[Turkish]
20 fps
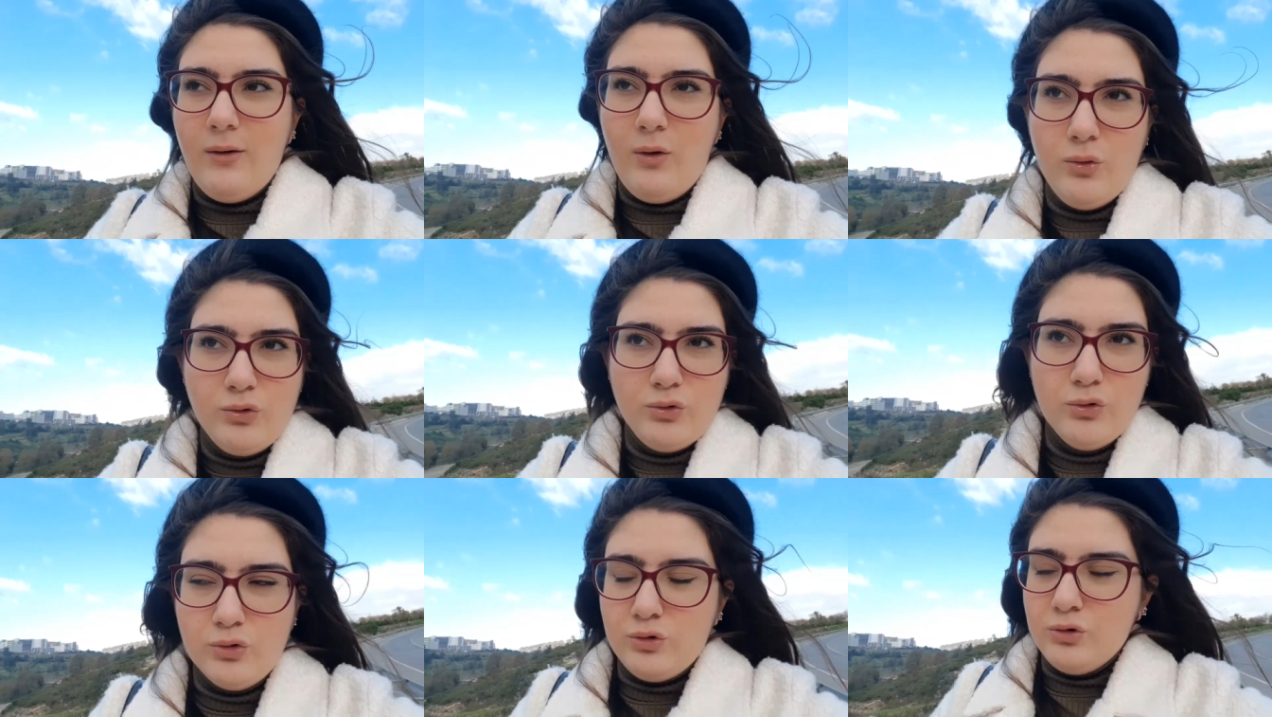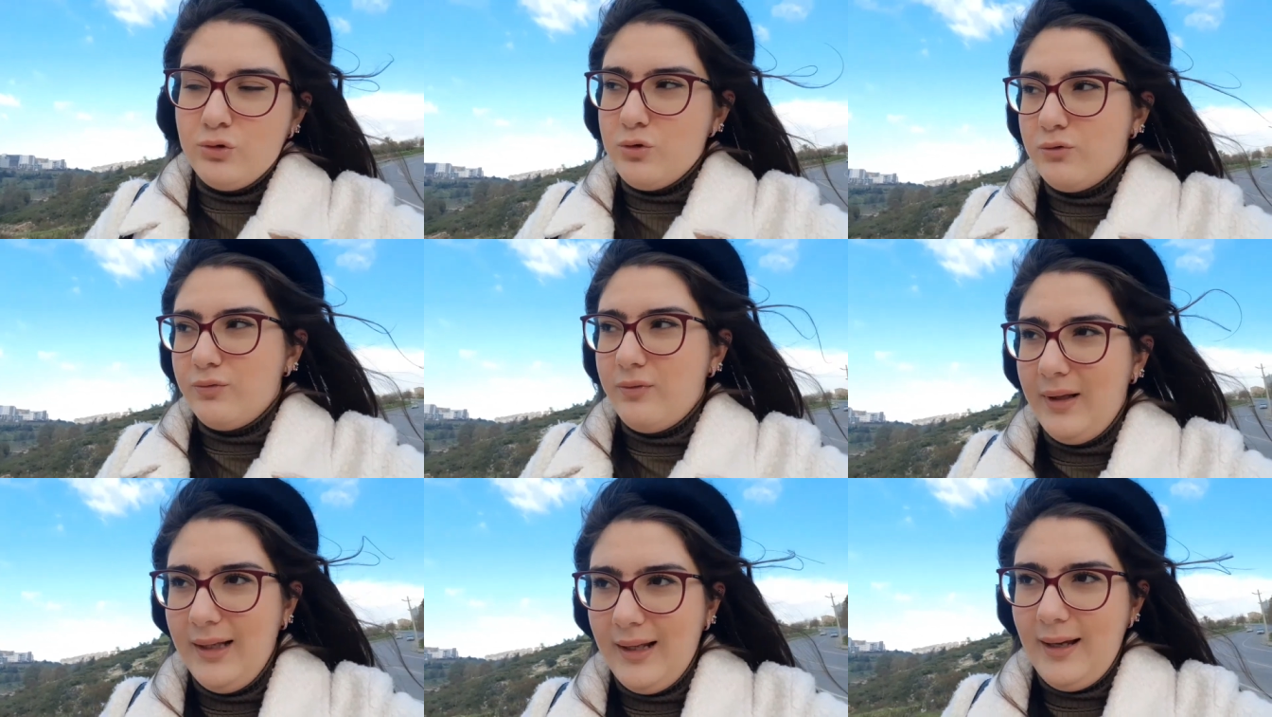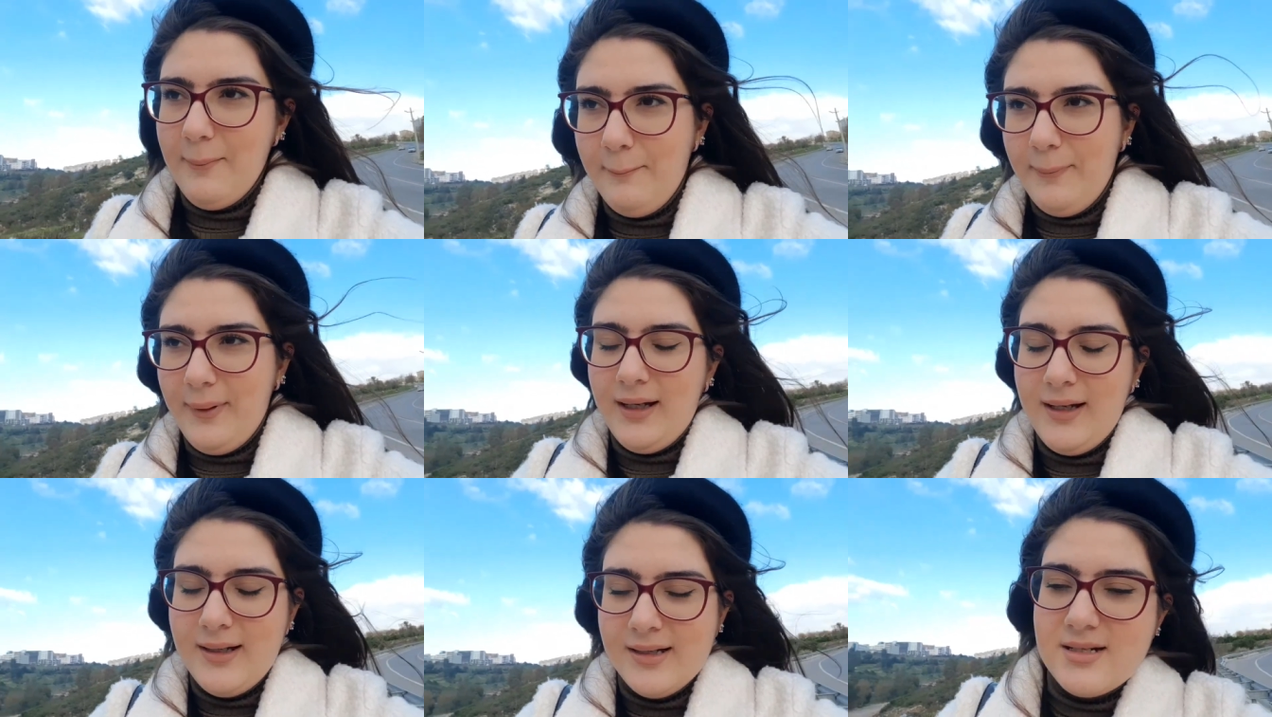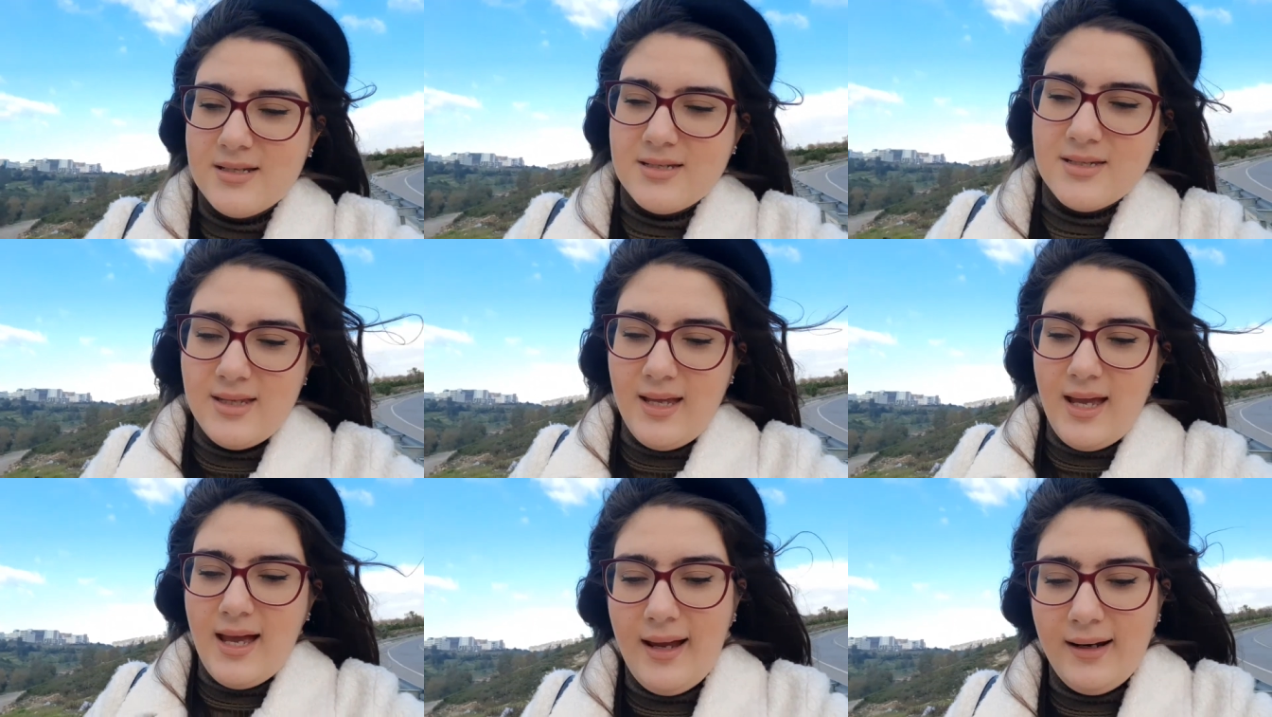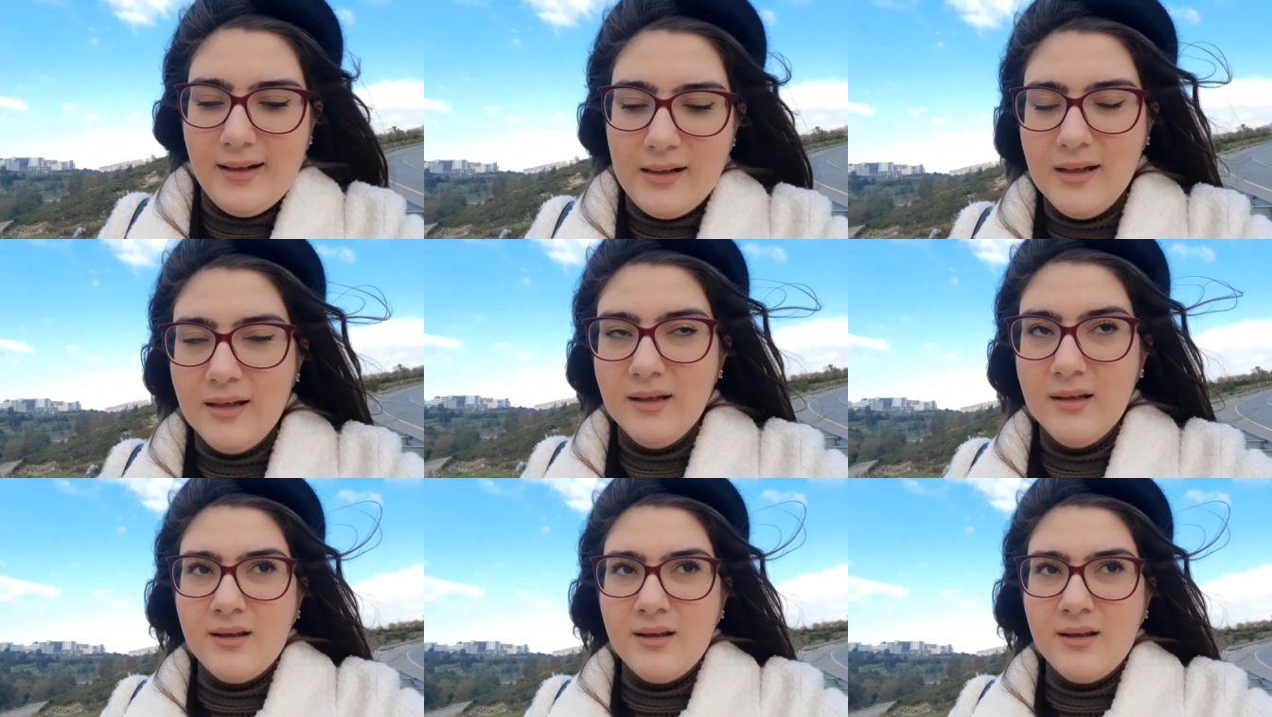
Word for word: otururuz falan bakarız yani.